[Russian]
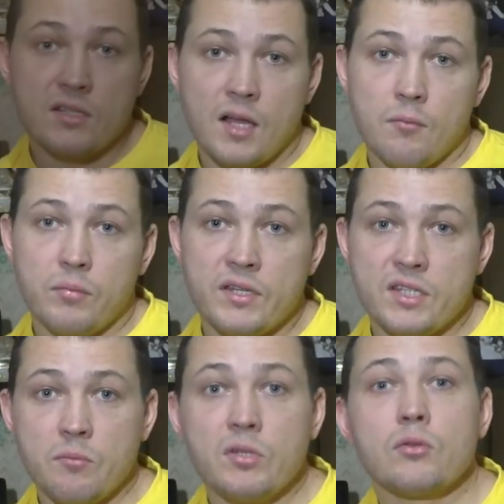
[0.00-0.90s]
слабые
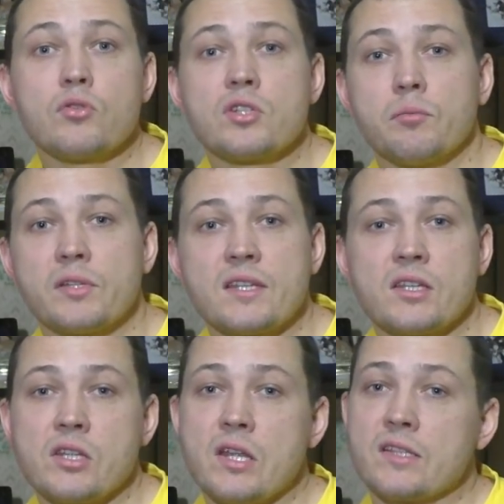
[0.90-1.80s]
семьи лучше
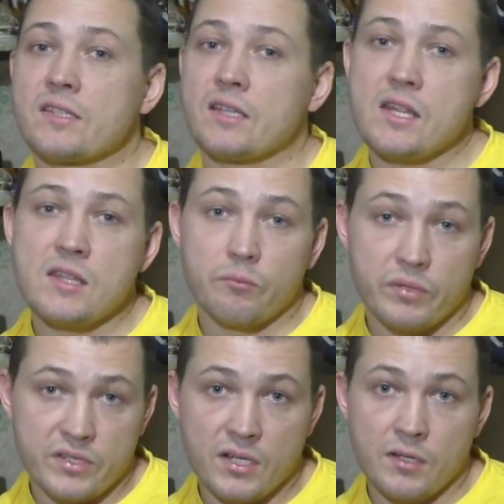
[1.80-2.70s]
присоединять к средним
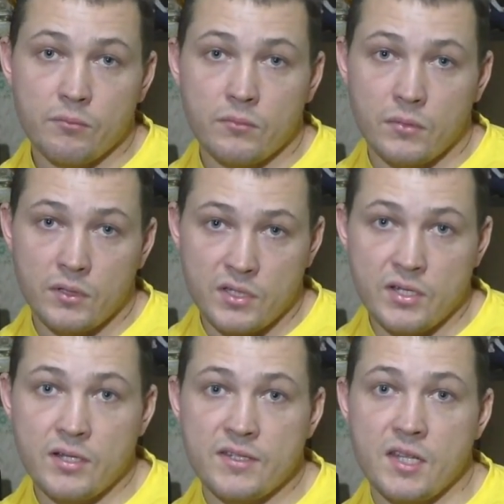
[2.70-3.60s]
по силе, э,
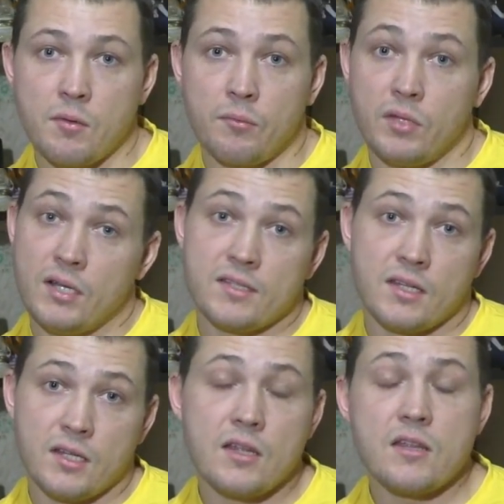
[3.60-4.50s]
силе семьям или
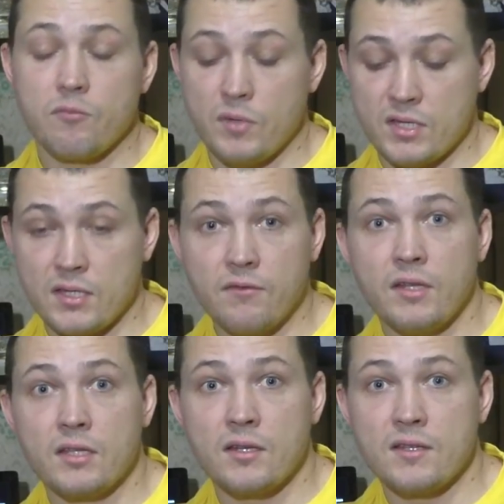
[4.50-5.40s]
соединить вместе
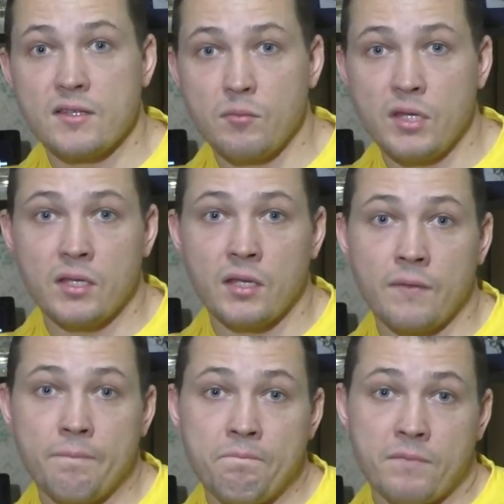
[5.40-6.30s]
2-3
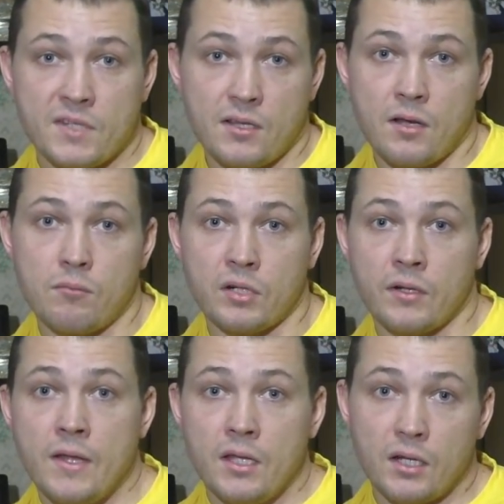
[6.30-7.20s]
семейки слабых.
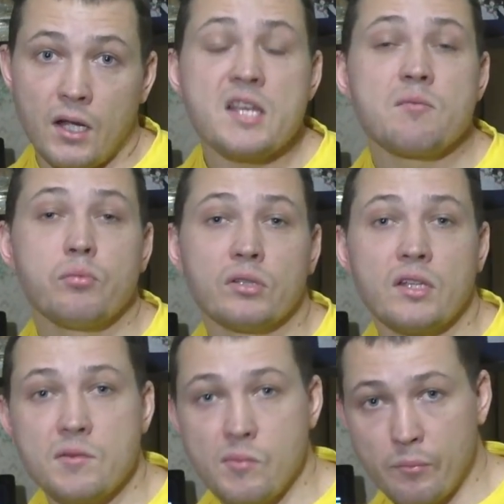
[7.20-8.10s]
Такая
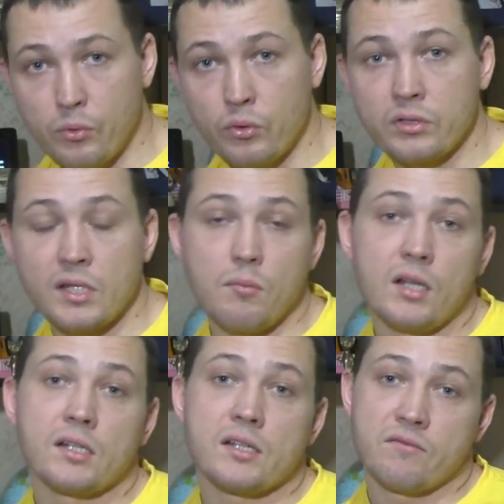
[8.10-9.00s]
сборная семья будет
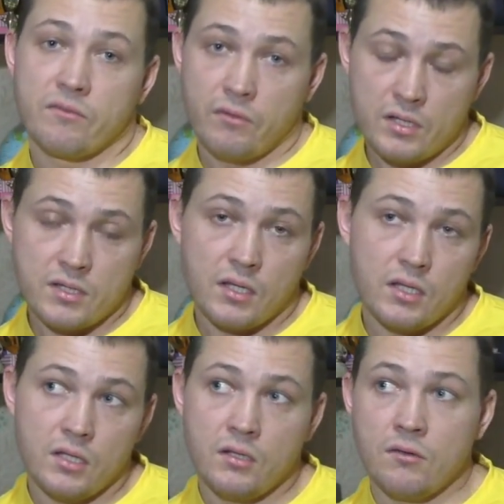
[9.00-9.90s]
нормально развиваться
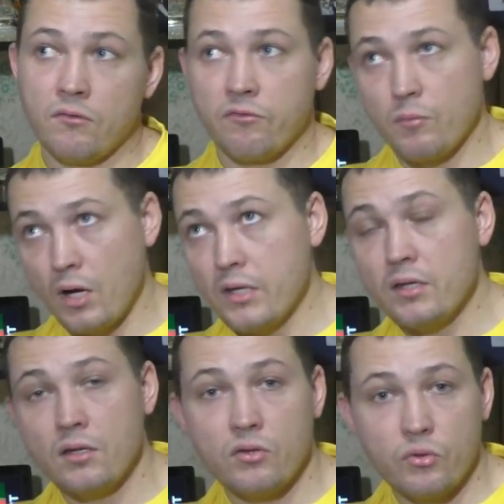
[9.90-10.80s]
и в
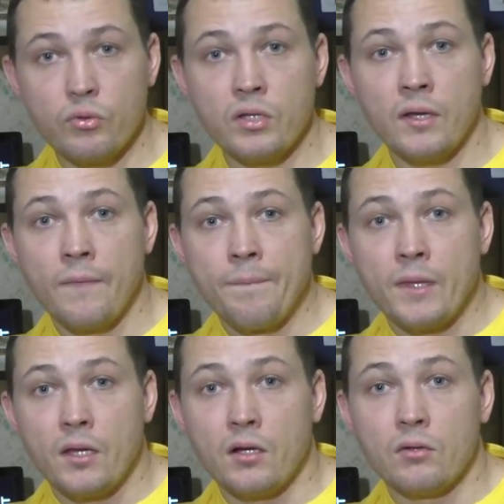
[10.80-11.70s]
мае-июне
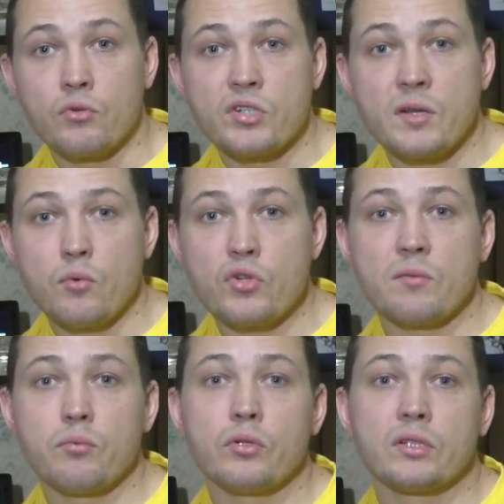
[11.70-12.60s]
Э, уже
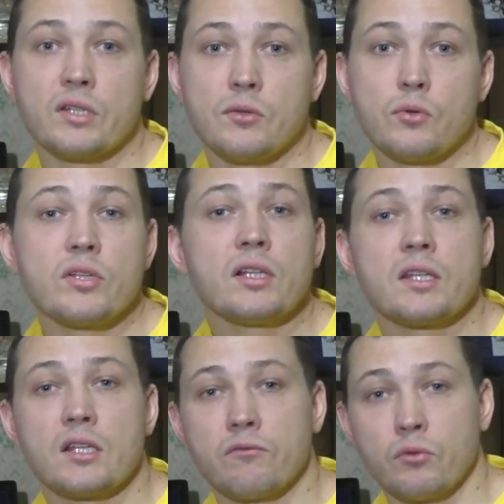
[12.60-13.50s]
можно будет от нее
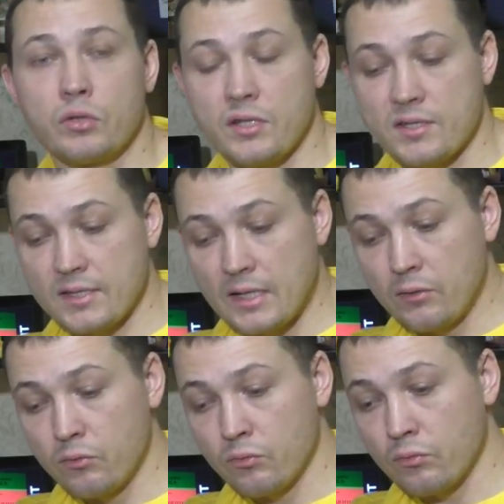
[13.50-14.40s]
делать отводки с
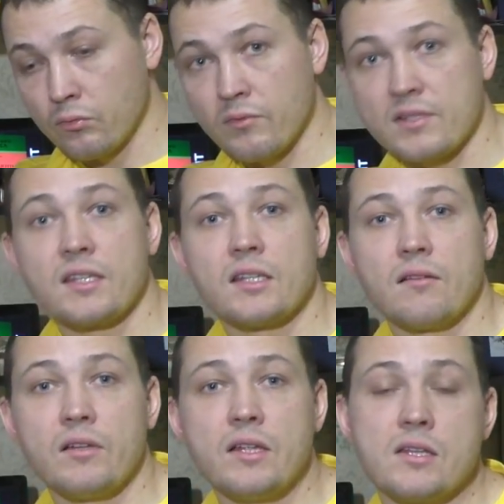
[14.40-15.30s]
целью
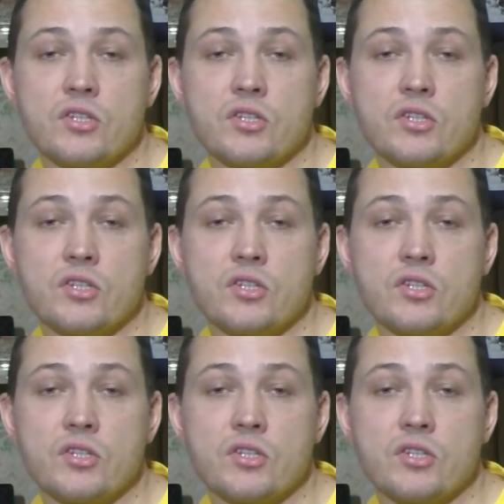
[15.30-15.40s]
восстановления